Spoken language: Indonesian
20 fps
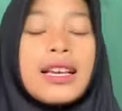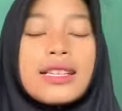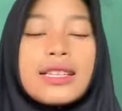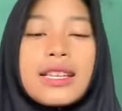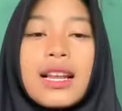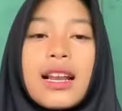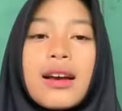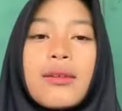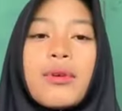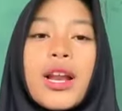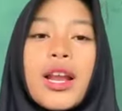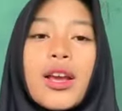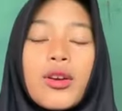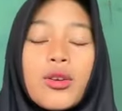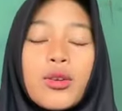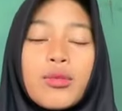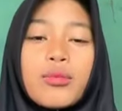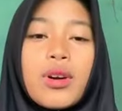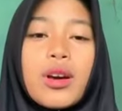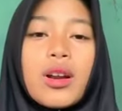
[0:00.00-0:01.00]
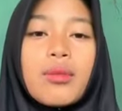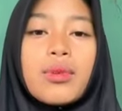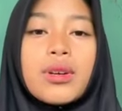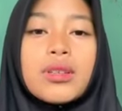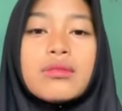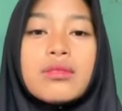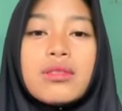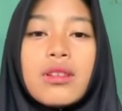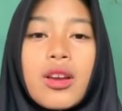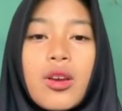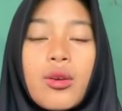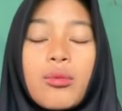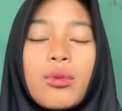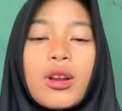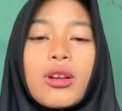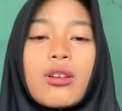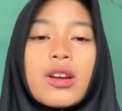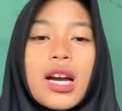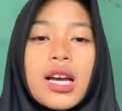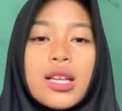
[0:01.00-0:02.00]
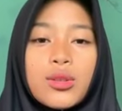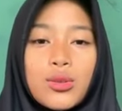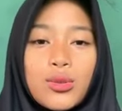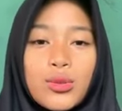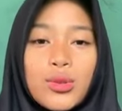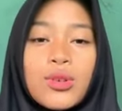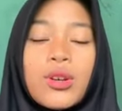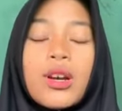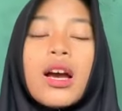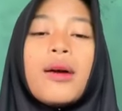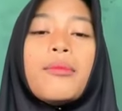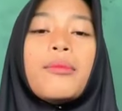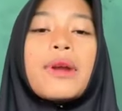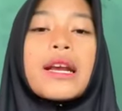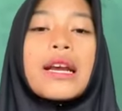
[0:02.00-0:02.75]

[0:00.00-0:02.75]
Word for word: Assalamualaikum warahmatullahi wabarakatuh.